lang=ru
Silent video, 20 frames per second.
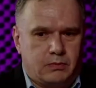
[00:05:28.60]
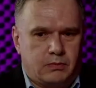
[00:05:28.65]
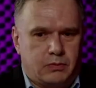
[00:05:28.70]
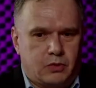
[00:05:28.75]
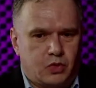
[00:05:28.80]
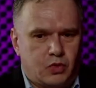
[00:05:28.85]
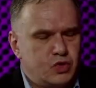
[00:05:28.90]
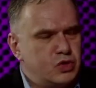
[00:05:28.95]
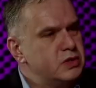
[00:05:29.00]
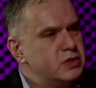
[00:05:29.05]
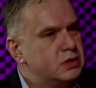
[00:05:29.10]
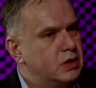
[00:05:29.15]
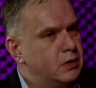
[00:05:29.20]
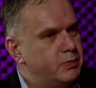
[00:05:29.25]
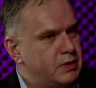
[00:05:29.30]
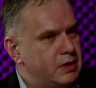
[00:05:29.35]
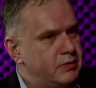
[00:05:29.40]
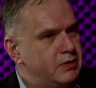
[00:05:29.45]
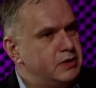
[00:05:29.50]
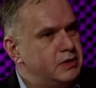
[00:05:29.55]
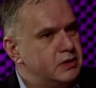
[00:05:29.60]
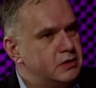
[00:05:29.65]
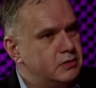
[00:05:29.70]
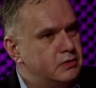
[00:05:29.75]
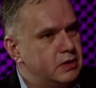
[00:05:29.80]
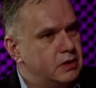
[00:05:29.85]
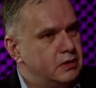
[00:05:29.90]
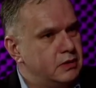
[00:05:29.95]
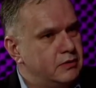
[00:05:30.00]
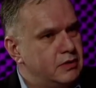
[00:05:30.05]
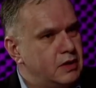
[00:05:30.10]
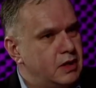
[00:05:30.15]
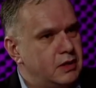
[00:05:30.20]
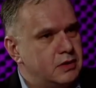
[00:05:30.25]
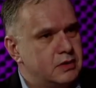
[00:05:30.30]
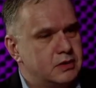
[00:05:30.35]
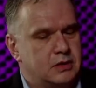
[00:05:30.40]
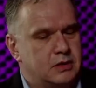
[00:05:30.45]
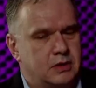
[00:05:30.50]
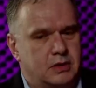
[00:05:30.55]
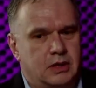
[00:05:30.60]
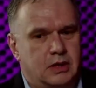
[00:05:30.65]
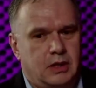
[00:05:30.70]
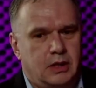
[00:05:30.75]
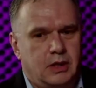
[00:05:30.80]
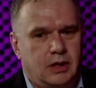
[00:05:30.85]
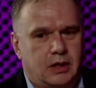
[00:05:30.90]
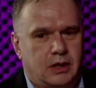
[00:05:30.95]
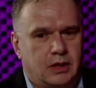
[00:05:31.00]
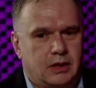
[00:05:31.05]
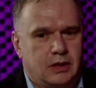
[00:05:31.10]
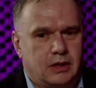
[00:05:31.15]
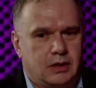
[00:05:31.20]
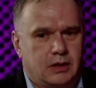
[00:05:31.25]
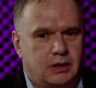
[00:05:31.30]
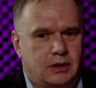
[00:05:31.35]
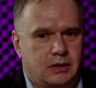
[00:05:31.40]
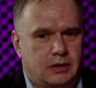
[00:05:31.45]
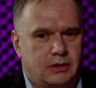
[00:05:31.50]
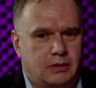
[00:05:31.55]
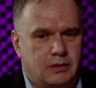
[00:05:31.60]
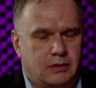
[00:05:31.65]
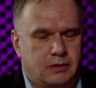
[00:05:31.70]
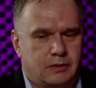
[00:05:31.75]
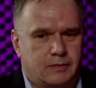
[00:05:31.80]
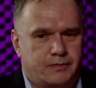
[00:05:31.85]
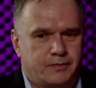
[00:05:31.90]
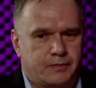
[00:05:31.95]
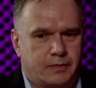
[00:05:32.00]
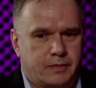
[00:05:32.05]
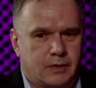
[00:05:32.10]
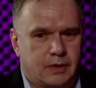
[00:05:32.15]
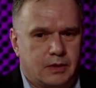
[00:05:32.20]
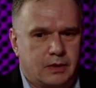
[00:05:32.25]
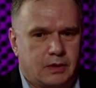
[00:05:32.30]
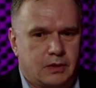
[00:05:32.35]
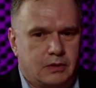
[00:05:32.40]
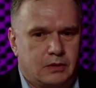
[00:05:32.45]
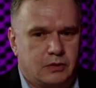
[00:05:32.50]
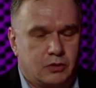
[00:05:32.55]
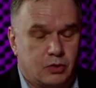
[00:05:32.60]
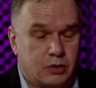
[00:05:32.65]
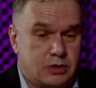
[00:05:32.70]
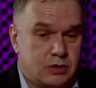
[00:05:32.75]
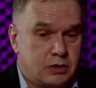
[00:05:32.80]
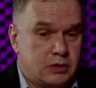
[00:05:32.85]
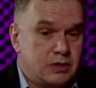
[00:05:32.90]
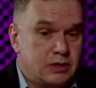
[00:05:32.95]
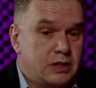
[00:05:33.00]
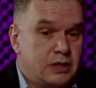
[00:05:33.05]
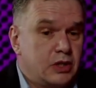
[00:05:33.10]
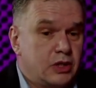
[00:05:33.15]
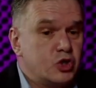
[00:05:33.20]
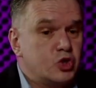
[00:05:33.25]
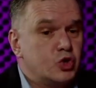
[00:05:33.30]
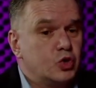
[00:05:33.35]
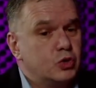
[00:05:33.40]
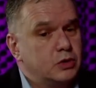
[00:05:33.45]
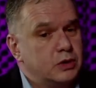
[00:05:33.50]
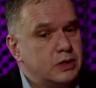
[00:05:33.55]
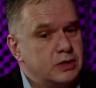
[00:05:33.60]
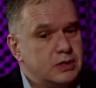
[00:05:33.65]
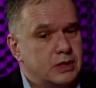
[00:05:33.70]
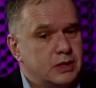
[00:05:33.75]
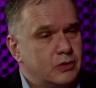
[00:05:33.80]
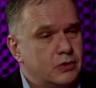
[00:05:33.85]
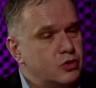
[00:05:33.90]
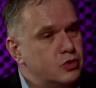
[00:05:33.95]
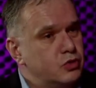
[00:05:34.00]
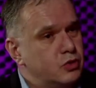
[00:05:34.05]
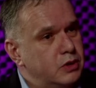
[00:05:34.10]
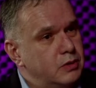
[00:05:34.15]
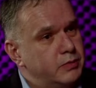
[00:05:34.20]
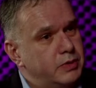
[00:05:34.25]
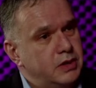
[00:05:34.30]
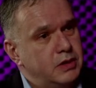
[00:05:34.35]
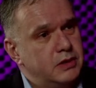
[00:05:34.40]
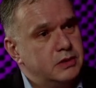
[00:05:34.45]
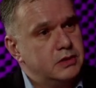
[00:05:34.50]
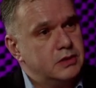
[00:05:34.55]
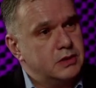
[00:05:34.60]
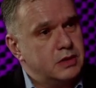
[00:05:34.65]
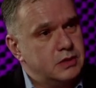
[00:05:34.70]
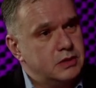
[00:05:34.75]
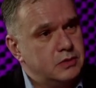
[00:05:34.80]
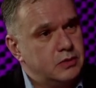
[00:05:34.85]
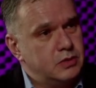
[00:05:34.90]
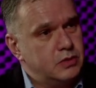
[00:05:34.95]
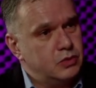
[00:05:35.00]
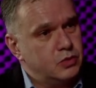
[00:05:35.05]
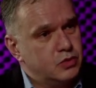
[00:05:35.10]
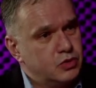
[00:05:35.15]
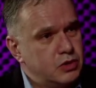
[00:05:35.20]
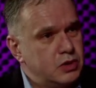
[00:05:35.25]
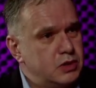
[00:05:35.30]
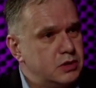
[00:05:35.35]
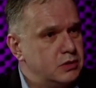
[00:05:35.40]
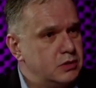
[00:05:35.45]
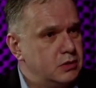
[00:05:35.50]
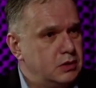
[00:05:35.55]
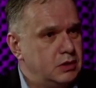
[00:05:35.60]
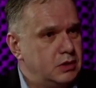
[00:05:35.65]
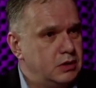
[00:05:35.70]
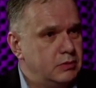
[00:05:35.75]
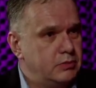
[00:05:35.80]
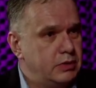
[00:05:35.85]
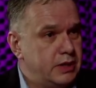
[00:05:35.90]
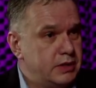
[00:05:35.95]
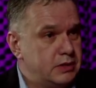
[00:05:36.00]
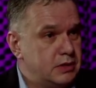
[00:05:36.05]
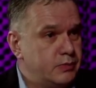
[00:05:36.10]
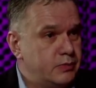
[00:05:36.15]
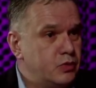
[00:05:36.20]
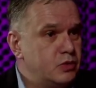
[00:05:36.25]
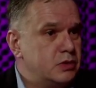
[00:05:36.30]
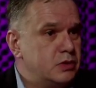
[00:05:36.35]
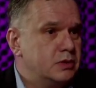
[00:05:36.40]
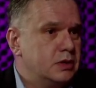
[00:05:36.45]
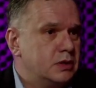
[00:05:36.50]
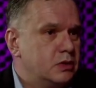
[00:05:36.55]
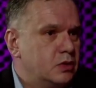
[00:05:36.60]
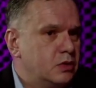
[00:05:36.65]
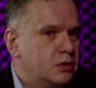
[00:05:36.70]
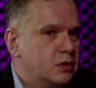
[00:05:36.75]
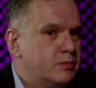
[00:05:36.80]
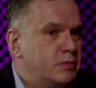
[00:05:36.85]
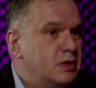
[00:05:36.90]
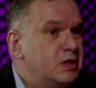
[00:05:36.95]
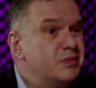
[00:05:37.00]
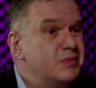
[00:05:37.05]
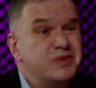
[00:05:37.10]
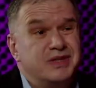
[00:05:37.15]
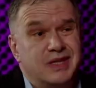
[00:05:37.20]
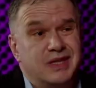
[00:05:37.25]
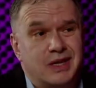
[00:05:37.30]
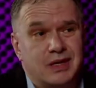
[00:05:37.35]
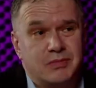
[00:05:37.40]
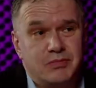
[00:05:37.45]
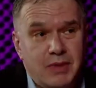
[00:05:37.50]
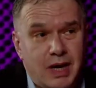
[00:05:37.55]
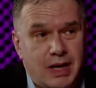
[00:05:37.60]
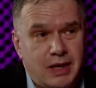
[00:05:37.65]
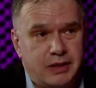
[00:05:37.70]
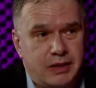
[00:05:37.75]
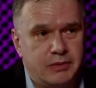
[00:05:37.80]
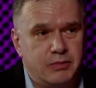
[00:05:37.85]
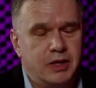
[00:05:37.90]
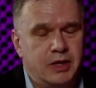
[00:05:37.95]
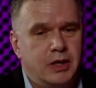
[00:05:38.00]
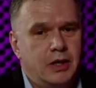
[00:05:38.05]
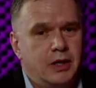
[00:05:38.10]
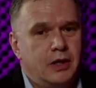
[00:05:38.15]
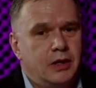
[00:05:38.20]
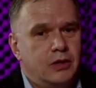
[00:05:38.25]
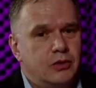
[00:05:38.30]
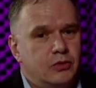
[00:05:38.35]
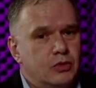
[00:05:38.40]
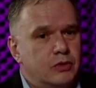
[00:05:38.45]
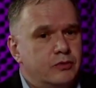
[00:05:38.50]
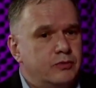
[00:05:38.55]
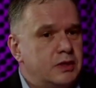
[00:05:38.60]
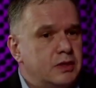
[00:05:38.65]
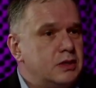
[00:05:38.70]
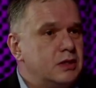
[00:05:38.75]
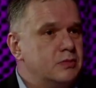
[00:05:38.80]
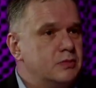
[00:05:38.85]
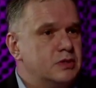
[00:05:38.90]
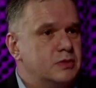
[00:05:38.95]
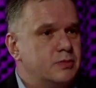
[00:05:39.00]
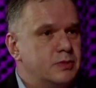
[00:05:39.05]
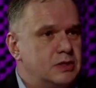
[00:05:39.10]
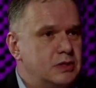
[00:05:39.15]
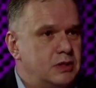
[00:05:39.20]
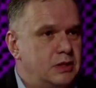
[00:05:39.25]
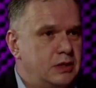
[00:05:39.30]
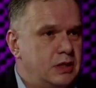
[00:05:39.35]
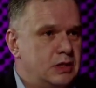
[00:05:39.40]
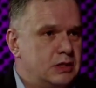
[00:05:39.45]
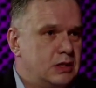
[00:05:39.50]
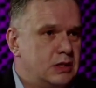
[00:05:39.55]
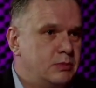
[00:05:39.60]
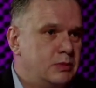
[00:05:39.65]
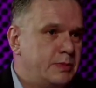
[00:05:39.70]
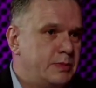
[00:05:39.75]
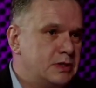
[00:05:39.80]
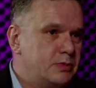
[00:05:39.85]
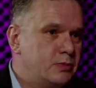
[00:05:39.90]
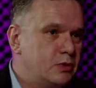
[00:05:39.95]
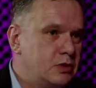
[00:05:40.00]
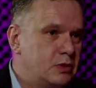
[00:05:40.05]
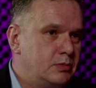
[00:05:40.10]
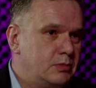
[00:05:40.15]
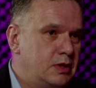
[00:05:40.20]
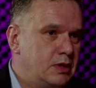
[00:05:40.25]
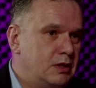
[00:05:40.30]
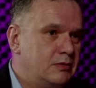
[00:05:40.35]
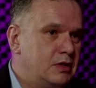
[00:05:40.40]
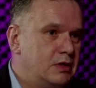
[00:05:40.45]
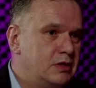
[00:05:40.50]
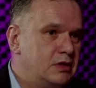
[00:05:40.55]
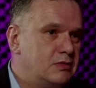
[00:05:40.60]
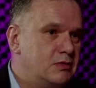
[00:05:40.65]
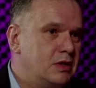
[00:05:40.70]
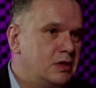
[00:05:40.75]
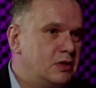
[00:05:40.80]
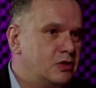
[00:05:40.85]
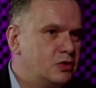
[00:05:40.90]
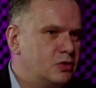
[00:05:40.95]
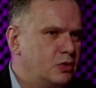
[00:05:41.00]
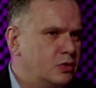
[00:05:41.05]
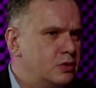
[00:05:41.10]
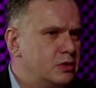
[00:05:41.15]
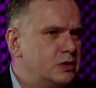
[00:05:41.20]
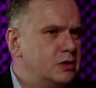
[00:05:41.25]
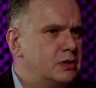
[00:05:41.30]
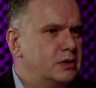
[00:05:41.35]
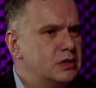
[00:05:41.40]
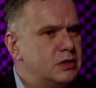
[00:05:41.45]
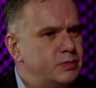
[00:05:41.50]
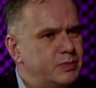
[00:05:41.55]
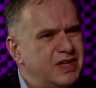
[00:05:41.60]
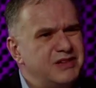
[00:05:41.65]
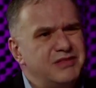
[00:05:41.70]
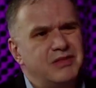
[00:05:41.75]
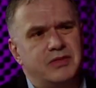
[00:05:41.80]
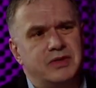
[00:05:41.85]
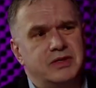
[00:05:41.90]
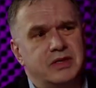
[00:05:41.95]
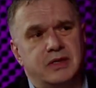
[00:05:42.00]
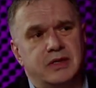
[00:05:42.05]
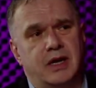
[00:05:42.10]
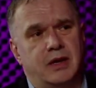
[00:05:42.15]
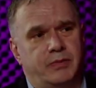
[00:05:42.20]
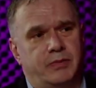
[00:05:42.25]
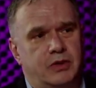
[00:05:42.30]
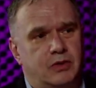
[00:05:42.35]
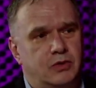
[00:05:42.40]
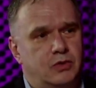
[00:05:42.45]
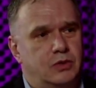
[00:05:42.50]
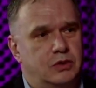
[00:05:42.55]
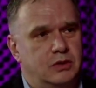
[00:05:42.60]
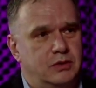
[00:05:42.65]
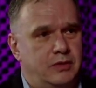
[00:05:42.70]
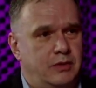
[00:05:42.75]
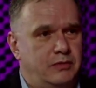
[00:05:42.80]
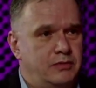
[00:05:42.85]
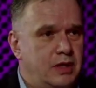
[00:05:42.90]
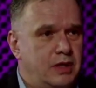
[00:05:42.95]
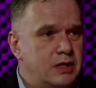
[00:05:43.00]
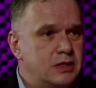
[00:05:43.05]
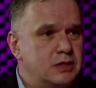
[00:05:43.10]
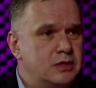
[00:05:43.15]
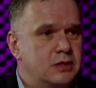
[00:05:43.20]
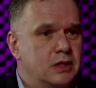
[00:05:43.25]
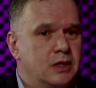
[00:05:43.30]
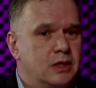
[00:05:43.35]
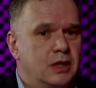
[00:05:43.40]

грузинское правительство является, э, э, то есть делать что-то из-за того, что они боятся за свою жизнь и боятся Путина, то это было бы нормальным. Но в этом смысле, если мы посмотрим на Ивана Швели что он делал с первого дня прихода во власть,